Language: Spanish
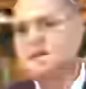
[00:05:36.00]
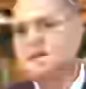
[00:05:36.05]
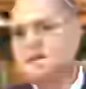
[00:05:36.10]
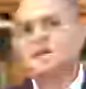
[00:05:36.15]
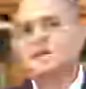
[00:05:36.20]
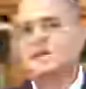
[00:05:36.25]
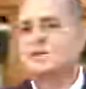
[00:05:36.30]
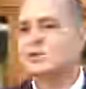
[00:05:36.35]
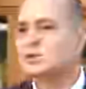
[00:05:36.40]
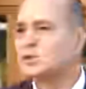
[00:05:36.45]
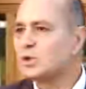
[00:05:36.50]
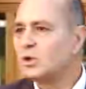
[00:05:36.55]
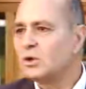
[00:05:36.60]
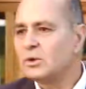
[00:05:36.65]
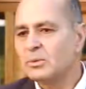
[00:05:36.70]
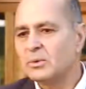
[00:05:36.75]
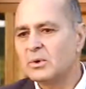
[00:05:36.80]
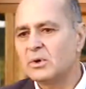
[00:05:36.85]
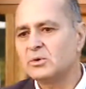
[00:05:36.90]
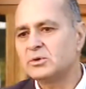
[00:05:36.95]
y
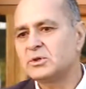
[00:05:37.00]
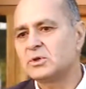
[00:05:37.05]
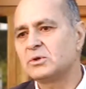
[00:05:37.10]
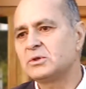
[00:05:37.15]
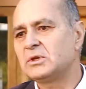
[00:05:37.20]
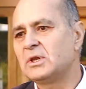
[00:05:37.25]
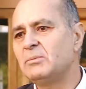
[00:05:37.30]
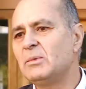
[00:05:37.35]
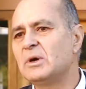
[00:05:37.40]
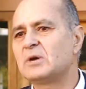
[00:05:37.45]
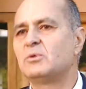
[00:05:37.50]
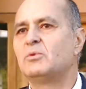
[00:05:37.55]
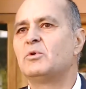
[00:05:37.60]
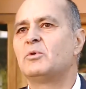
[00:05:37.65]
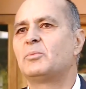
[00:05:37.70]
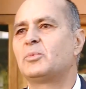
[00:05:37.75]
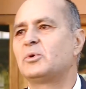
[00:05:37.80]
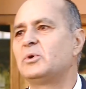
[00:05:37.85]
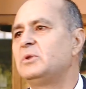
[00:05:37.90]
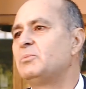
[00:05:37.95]
otros, otros temas
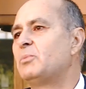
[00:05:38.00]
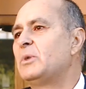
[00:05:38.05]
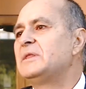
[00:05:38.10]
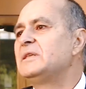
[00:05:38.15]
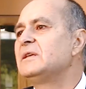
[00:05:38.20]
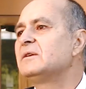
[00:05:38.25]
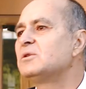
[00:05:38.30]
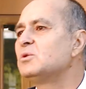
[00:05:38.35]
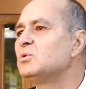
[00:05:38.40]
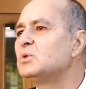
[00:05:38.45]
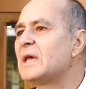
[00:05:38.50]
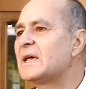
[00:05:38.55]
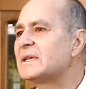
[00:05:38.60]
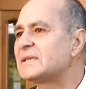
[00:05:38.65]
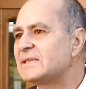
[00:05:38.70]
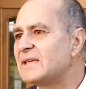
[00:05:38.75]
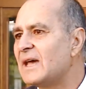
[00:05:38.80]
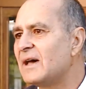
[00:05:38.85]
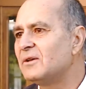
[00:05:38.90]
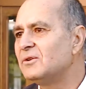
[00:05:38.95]
como venir de un
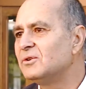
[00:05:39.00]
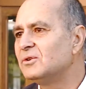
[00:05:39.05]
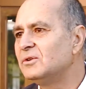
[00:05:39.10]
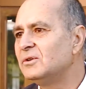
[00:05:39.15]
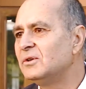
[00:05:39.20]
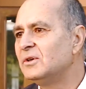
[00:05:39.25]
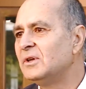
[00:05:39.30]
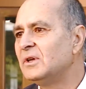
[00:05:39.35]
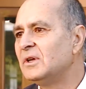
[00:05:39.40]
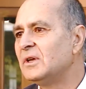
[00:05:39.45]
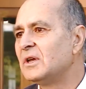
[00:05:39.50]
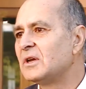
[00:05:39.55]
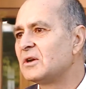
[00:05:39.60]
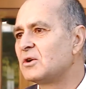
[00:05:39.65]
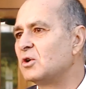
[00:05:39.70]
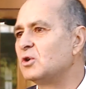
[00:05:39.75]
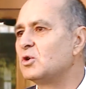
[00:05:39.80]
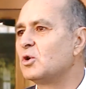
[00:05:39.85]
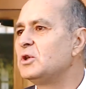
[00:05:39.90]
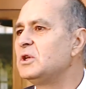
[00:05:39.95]
asado
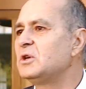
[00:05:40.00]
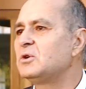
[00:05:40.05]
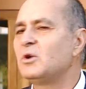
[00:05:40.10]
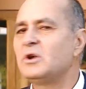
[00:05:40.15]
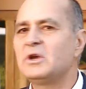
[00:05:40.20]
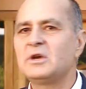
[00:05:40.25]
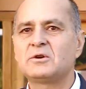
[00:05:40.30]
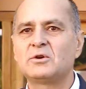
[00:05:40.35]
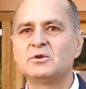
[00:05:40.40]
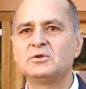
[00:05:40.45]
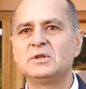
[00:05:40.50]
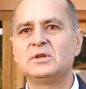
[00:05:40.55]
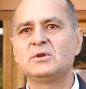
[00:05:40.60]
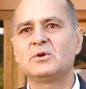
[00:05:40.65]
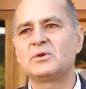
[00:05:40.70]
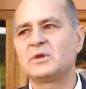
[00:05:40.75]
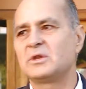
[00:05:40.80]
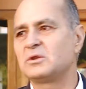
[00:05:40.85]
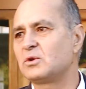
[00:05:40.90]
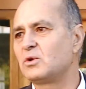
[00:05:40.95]
con los hijos
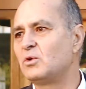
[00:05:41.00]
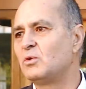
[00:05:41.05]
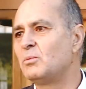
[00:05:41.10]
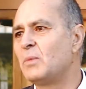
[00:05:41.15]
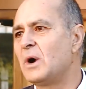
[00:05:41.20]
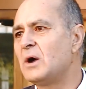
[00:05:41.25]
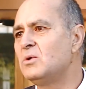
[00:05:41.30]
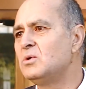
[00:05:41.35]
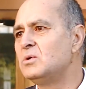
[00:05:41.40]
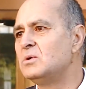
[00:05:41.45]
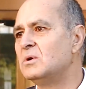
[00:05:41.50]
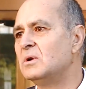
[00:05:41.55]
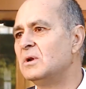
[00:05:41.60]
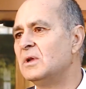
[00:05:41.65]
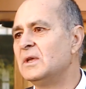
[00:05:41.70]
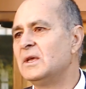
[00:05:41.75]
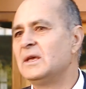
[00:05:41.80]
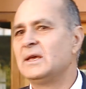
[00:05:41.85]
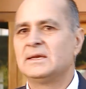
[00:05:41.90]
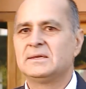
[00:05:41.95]
escondidos dentro de un baúl.
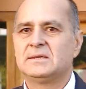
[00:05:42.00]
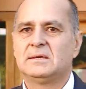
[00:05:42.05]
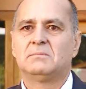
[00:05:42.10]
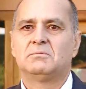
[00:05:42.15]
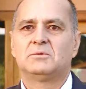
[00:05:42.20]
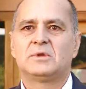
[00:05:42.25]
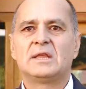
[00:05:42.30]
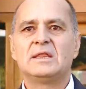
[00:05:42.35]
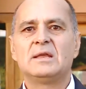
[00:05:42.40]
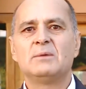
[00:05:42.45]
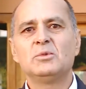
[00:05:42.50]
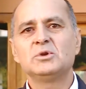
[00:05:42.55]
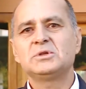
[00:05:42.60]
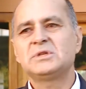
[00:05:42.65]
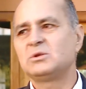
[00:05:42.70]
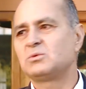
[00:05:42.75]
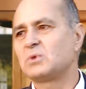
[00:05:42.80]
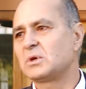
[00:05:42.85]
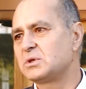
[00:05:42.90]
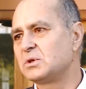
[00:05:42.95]
Es decir, tenemos
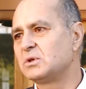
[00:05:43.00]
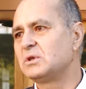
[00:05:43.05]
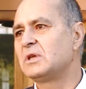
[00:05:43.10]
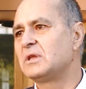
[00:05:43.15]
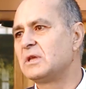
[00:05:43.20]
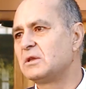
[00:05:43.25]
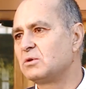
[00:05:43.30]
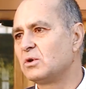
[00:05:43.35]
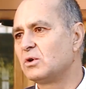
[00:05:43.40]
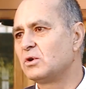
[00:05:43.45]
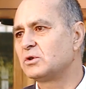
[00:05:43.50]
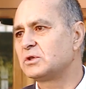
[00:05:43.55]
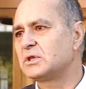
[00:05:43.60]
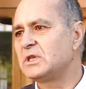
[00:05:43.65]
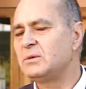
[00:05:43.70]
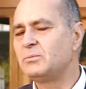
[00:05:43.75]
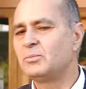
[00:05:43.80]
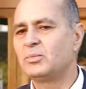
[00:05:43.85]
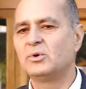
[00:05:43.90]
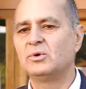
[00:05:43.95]
situaciones de todo
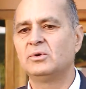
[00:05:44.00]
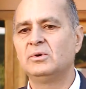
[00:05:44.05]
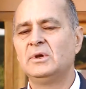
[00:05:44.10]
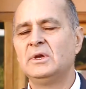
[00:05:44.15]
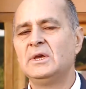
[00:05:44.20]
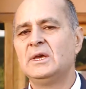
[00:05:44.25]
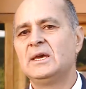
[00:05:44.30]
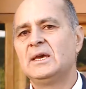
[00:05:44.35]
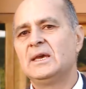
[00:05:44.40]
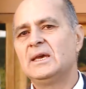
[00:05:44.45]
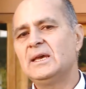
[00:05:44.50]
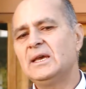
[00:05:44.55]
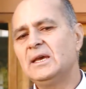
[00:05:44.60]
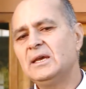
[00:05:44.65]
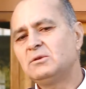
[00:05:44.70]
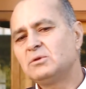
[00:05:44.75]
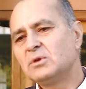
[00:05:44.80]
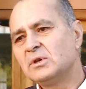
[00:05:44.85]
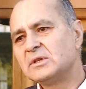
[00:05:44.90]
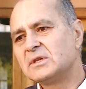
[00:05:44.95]
tipo.
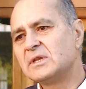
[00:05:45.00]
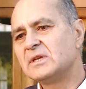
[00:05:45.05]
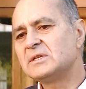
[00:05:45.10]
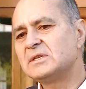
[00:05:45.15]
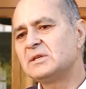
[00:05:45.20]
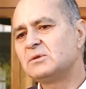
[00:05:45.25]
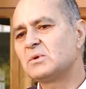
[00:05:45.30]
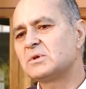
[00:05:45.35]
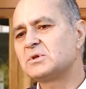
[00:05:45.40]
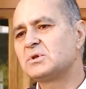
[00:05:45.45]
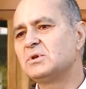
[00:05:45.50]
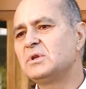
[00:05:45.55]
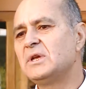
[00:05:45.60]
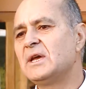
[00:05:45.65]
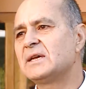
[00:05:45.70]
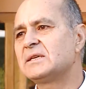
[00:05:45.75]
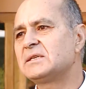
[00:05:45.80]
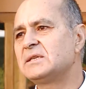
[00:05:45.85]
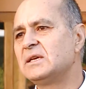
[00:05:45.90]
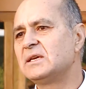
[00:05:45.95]
Esto de tener
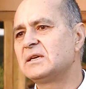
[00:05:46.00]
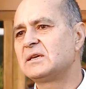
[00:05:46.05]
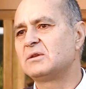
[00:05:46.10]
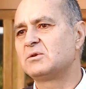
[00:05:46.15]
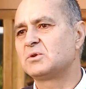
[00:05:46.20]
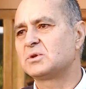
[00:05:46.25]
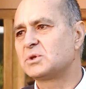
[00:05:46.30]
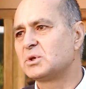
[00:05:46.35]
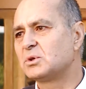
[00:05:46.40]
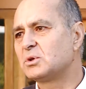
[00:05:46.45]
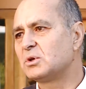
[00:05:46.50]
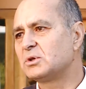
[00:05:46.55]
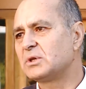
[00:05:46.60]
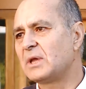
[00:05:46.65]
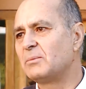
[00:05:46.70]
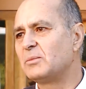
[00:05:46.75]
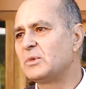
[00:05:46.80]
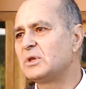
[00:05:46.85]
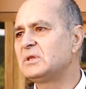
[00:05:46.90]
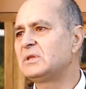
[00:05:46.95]
situaciones hace que nosotros
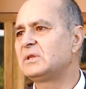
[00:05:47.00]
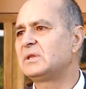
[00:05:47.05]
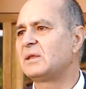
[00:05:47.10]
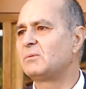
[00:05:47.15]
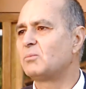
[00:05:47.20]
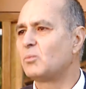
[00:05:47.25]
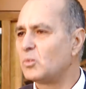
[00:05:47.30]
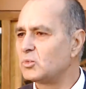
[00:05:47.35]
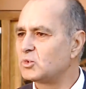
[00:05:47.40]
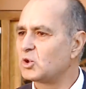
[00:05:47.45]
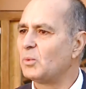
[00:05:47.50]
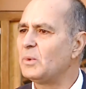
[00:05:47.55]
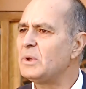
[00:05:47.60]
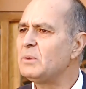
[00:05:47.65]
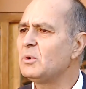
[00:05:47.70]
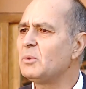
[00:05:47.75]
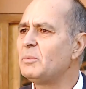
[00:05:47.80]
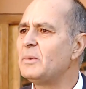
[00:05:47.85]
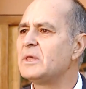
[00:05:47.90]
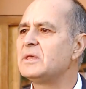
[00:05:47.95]
también
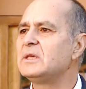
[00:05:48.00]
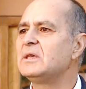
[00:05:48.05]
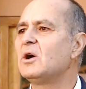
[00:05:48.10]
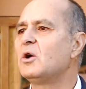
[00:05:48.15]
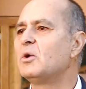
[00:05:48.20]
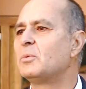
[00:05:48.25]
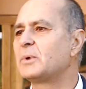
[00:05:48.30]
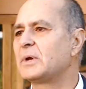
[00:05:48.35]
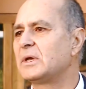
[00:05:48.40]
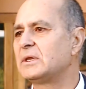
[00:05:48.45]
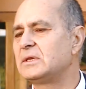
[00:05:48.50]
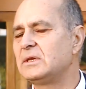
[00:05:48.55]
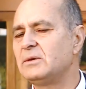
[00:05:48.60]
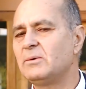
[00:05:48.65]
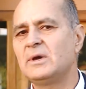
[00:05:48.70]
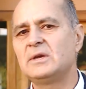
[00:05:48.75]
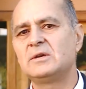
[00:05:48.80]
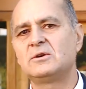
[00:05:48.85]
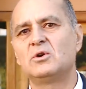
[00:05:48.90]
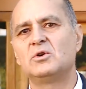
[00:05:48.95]
tomemos medidas
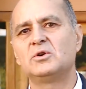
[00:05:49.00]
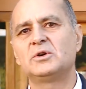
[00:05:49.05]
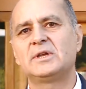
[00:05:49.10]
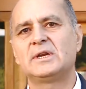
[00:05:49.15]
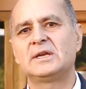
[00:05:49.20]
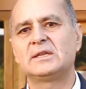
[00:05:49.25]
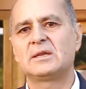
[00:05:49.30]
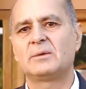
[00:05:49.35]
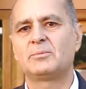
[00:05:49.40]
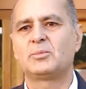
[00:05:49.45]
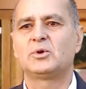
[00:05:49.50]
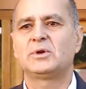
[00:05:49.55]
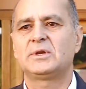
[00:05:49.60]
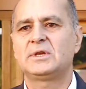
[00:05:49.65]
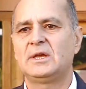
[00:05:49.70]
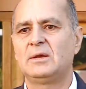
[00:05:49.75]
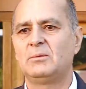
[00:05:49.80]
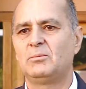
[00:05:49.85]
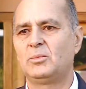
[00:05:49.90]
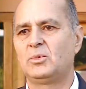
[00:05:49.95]
objetivas y concretas. Por
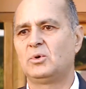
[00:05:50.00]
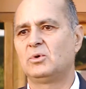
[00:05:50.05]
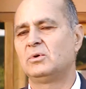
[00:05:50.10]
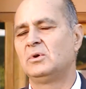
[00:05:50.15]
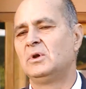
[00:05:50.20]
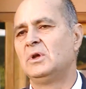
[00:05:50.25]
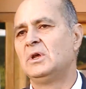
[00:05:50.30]
ejemplo,